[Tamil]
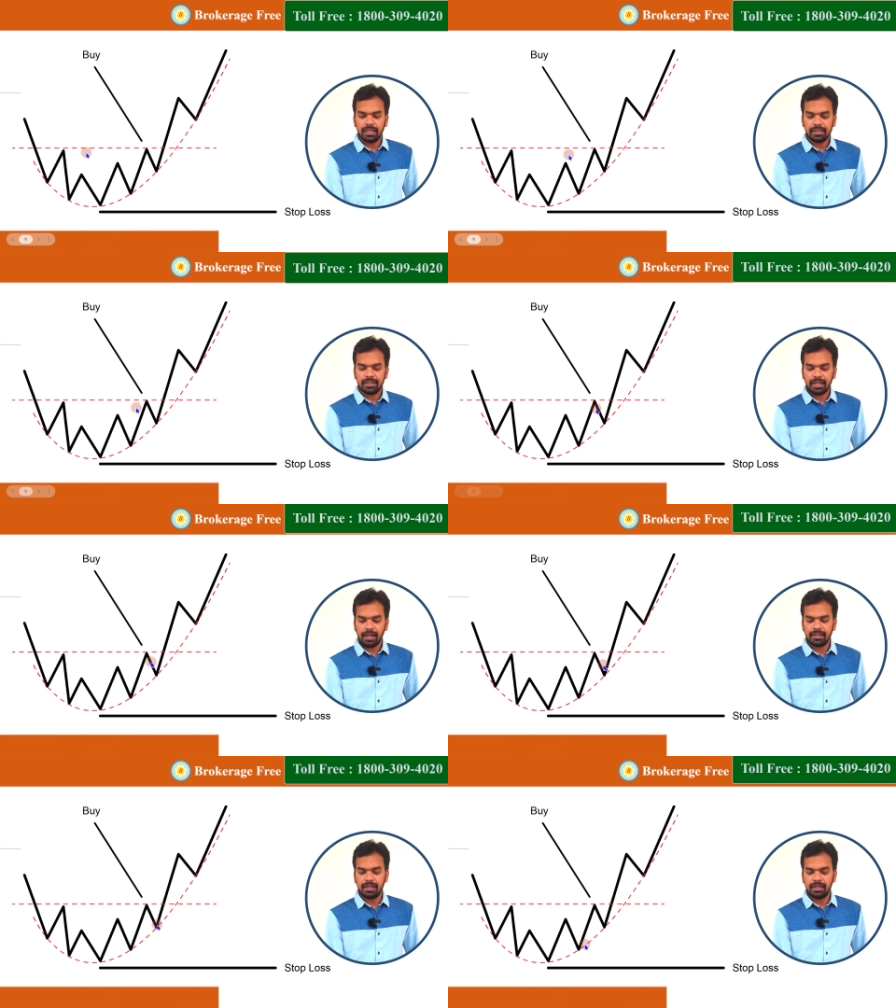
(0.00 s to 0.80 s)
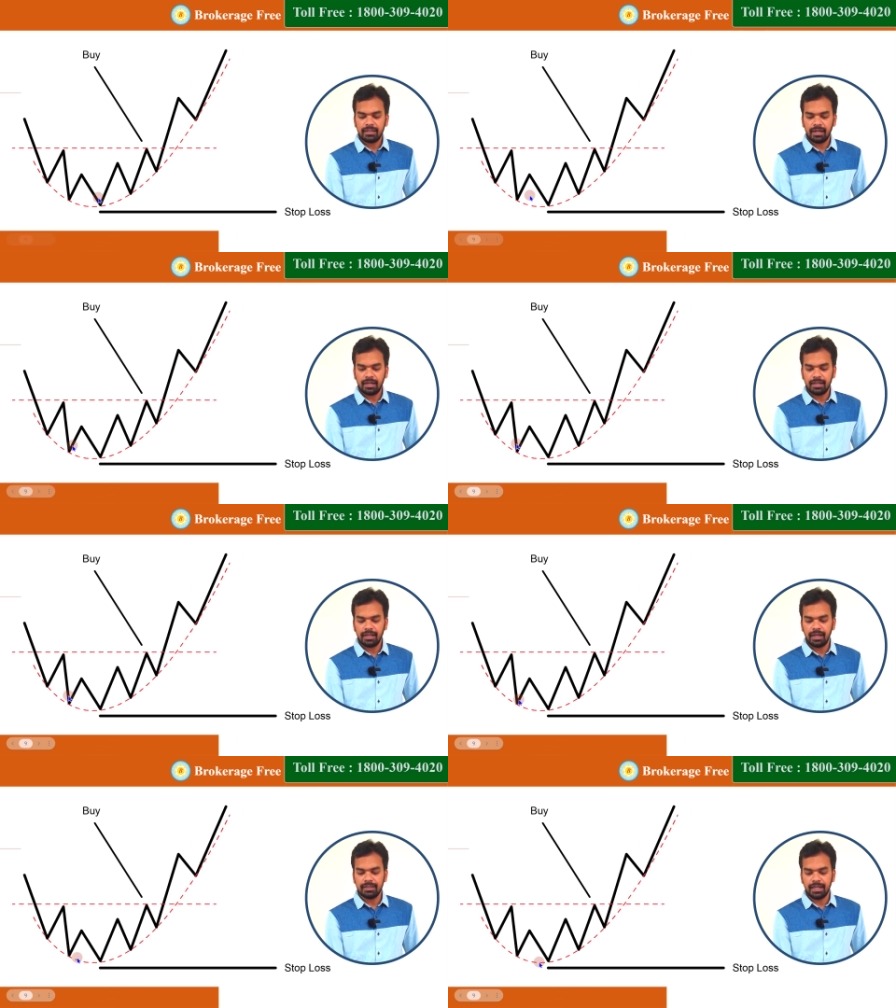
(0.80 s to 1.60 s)
இந்த கன்சல்டேட் ஆன
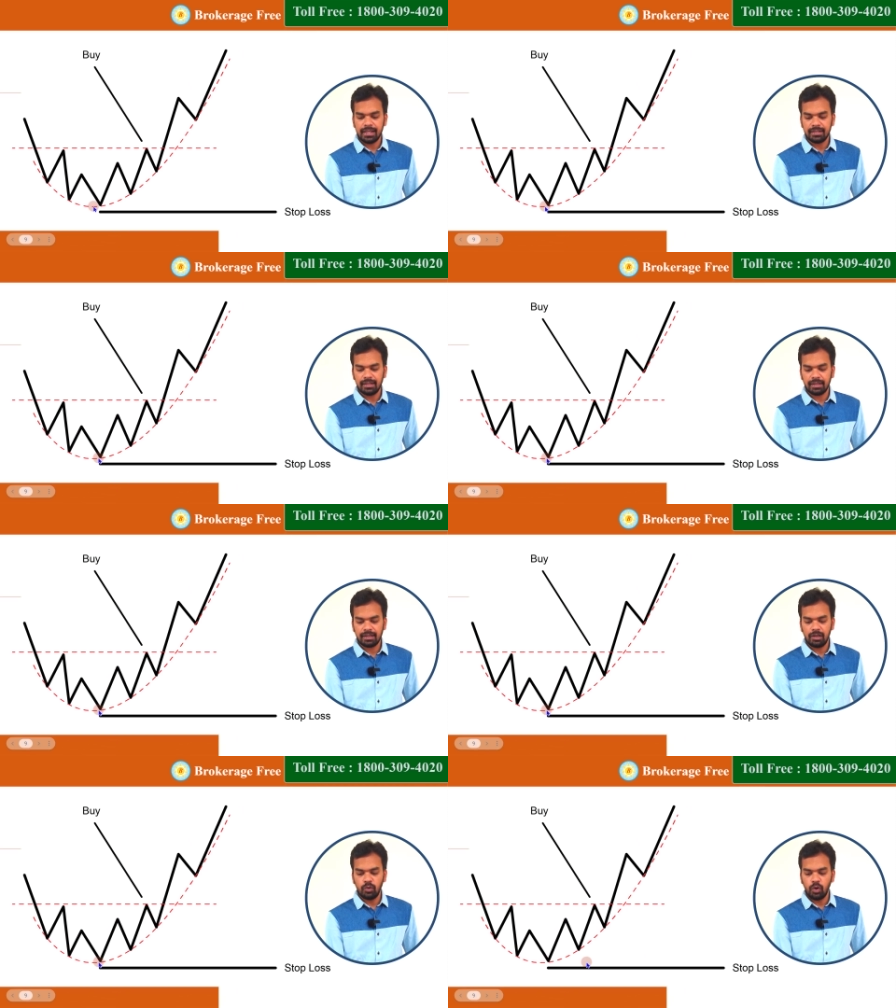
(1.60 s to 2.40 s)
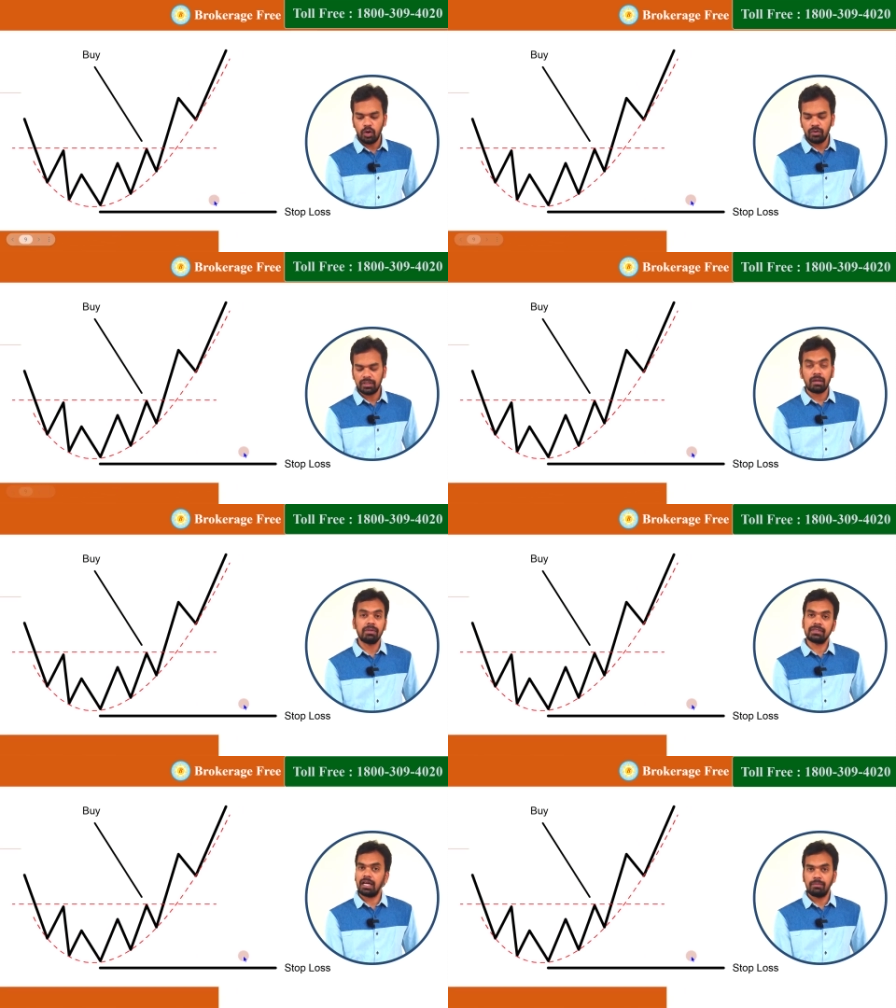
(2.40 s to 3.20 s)
அந்த ரேஞ்சில் இருக்கிற லோ வந்து நம்ம
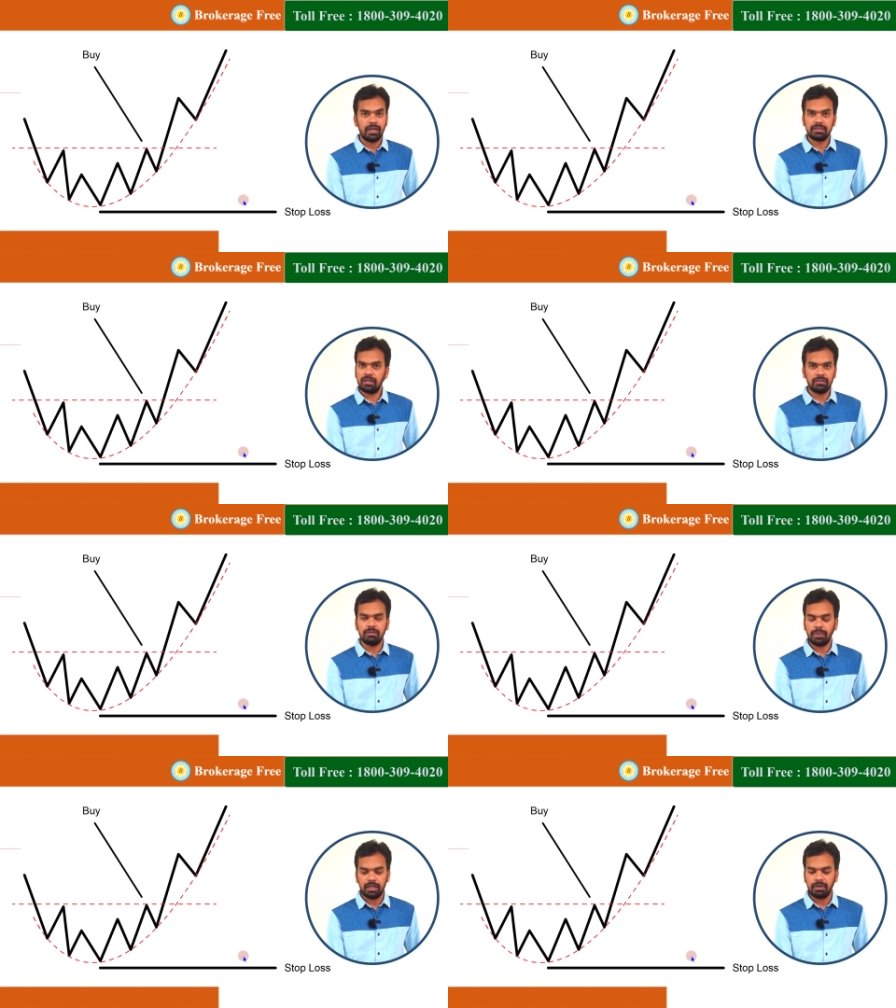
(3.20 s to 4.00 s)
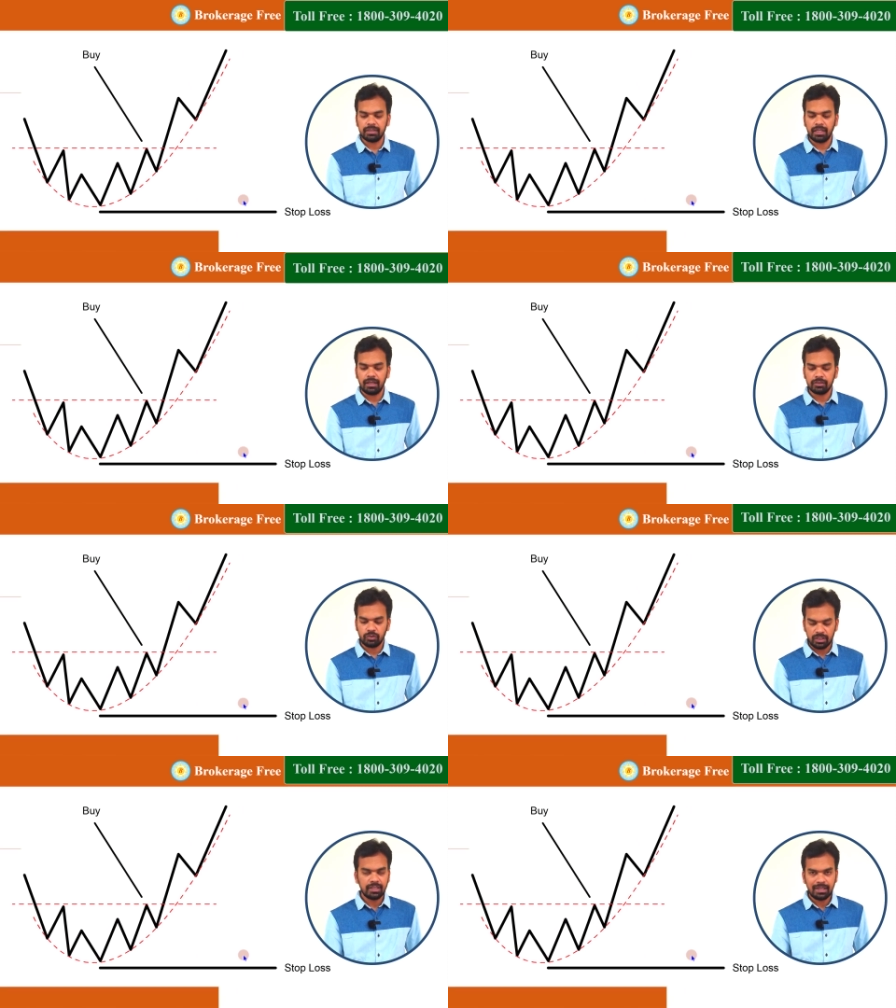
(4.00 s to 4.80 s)
ஸ்டாப் லாஸாக வந்து பயன்படுத்தலாம் ஸோ
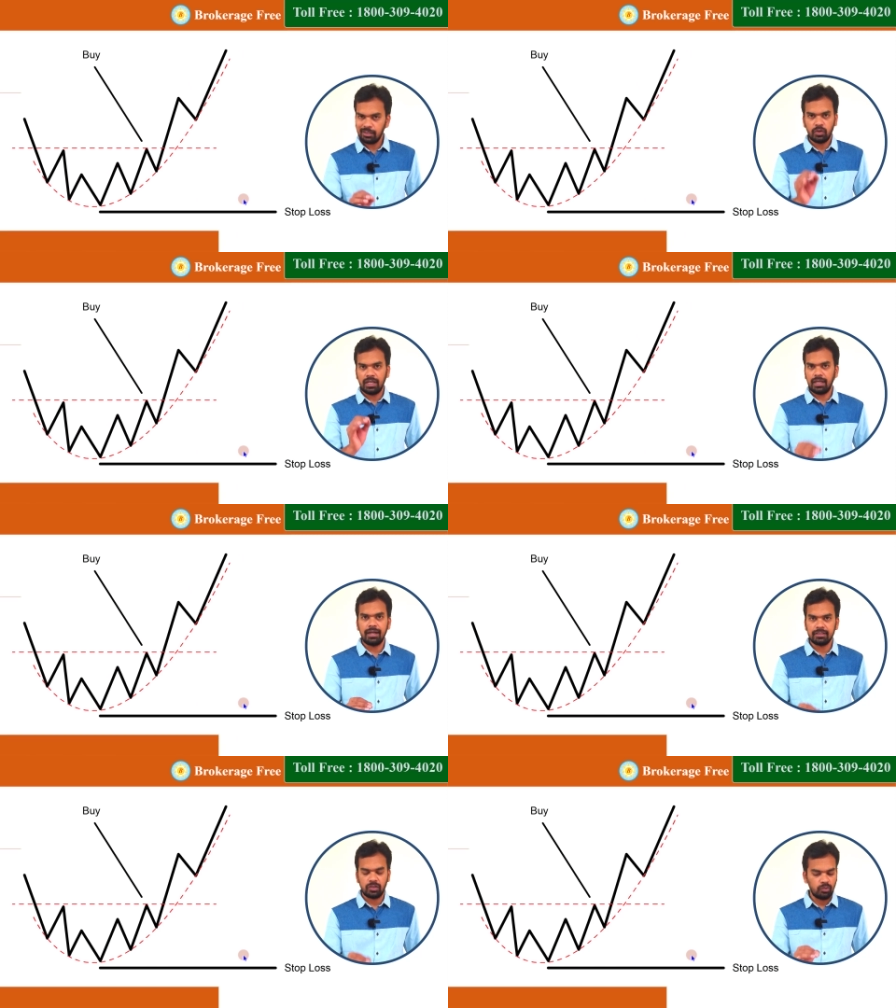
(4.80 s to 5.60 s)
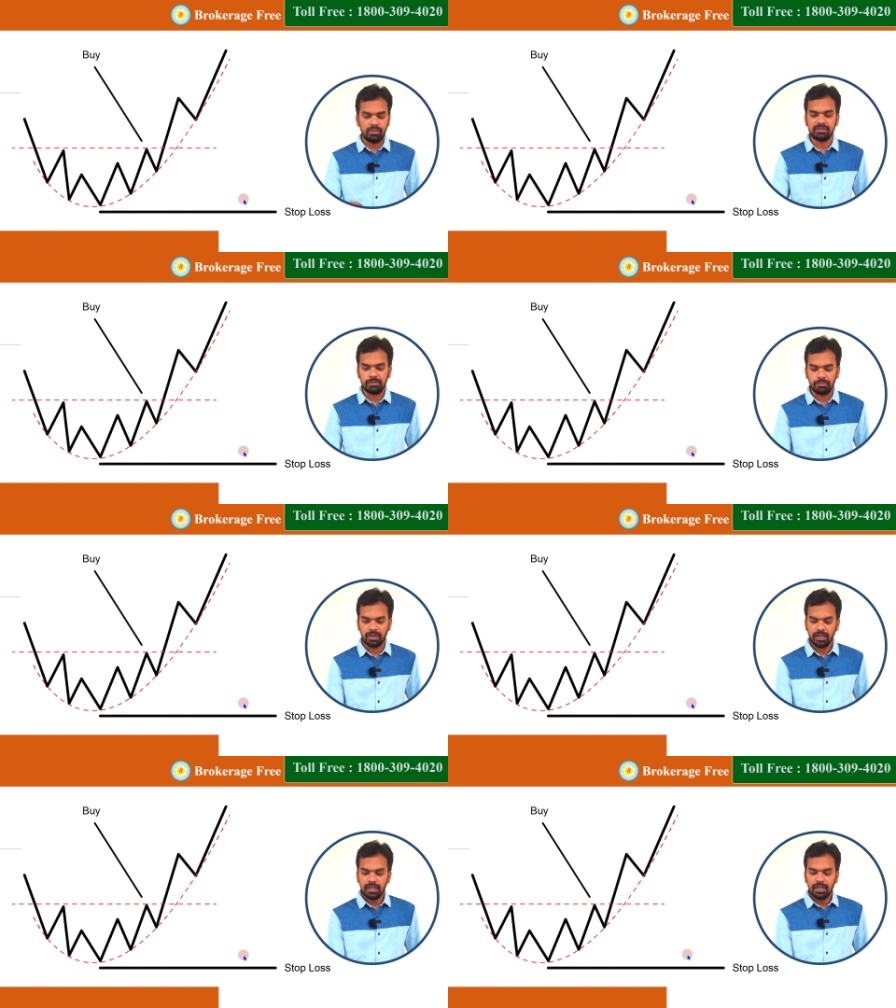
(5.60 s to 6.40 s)
இதுதான் இதோடைய கண்டிஷன் ரொம்ப சிம்பிள்